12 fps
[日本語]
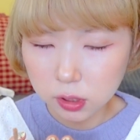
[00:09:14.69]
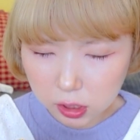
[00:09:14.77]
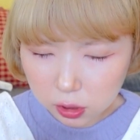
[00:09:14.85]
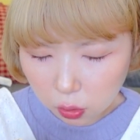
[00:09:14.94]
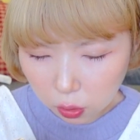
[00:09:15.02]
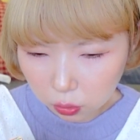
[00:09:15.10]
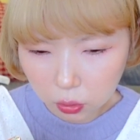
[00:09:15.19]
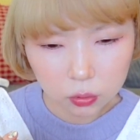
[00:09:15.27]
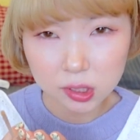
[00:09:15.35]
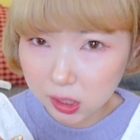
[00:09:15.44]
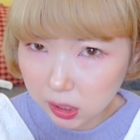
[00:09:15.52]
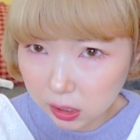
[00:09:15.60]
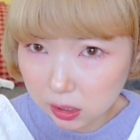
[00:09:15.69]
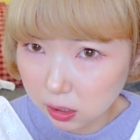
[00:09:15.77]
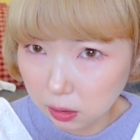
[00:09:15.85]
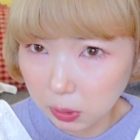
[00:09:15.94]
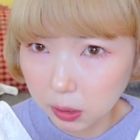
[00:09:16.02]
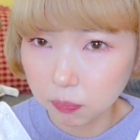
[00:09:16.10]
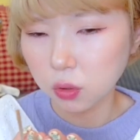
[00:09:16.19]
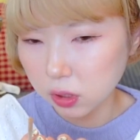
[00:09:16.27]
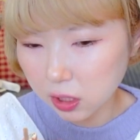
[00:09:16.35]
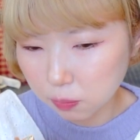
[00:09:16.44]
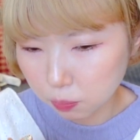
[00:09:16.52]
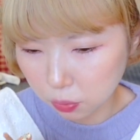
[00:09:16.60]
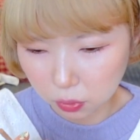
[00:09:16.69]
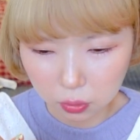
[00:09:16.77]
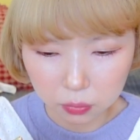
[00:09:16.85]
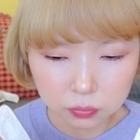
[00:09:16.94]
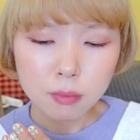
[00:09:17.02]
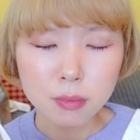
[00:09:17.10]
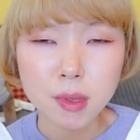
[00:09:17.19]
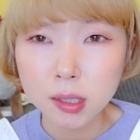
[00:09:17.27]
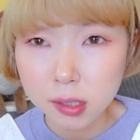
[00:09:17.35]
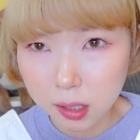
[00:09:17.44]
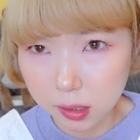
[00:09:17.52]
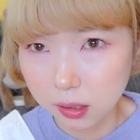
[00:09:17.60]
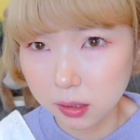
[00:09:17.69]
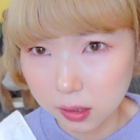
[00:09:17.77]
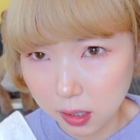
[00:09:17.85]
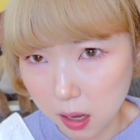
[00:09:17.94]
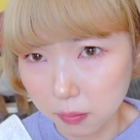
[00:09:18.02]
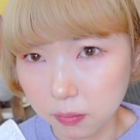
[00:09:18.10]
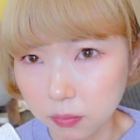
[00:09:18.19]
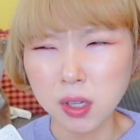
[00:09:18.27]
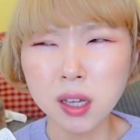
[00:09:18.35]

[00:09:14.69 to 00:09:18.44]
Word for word: 新郎の何々様ご新婦の何々さん